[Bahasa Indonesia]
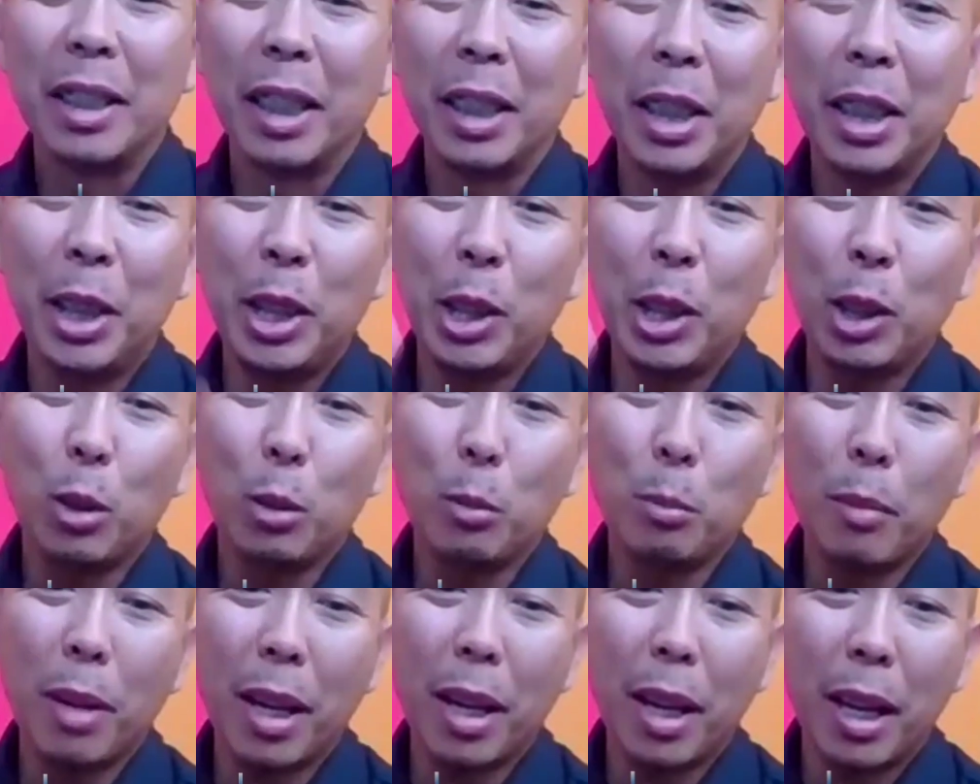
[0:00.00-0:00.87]
jadi di
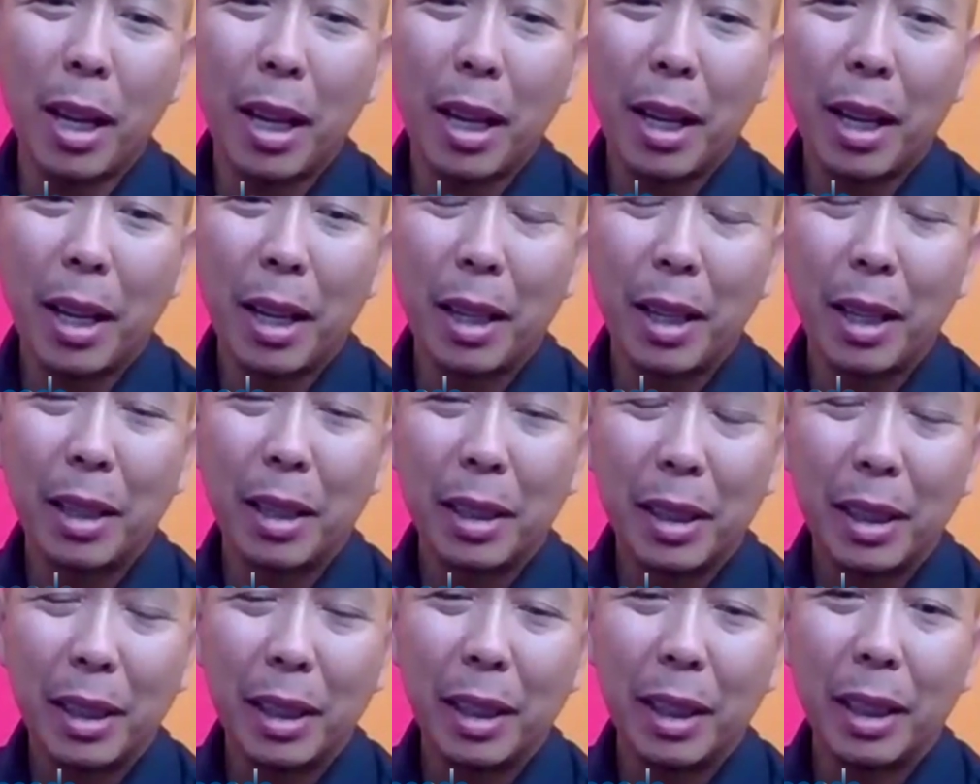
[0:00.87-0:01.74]
rumah
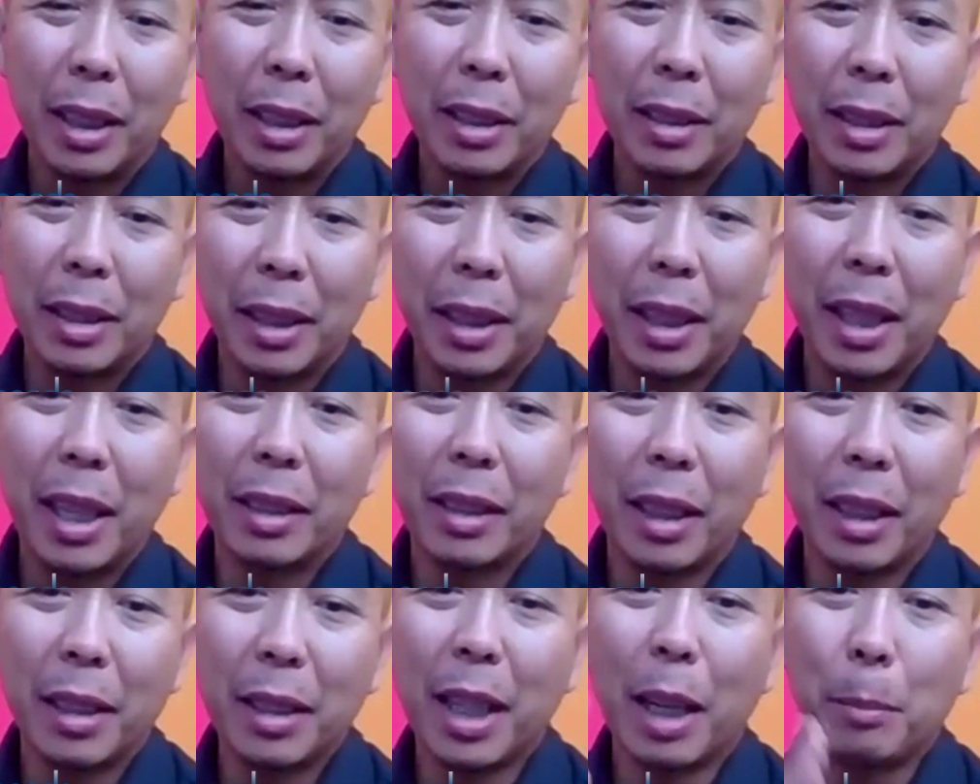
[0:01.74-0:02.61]

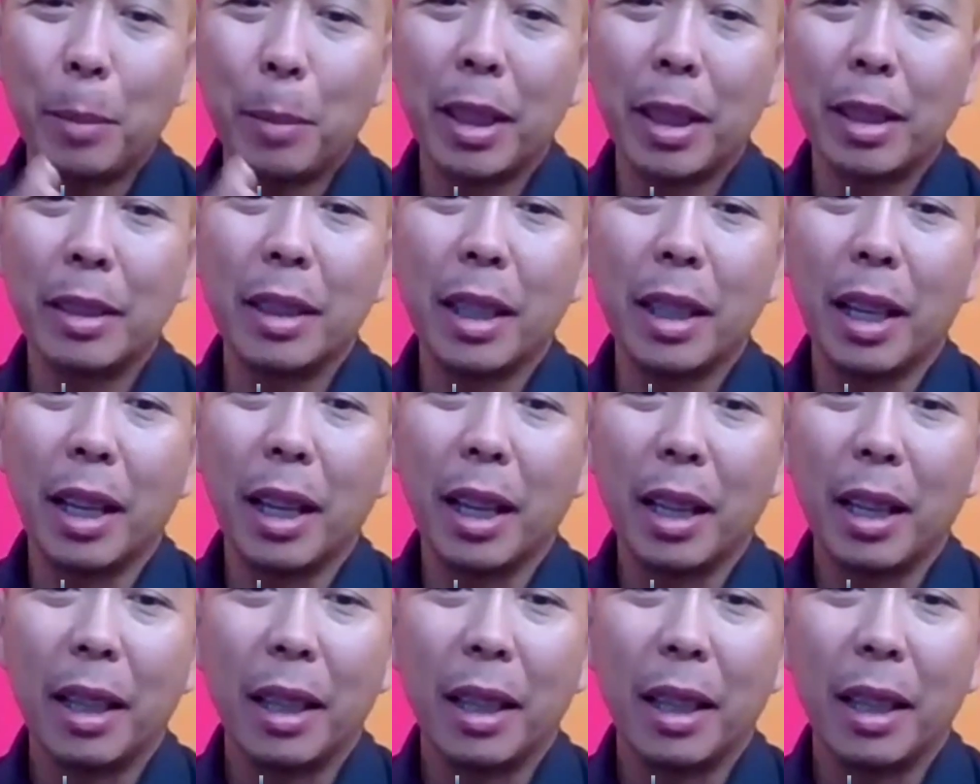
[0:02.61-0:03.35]
Kegiatannya apa saja?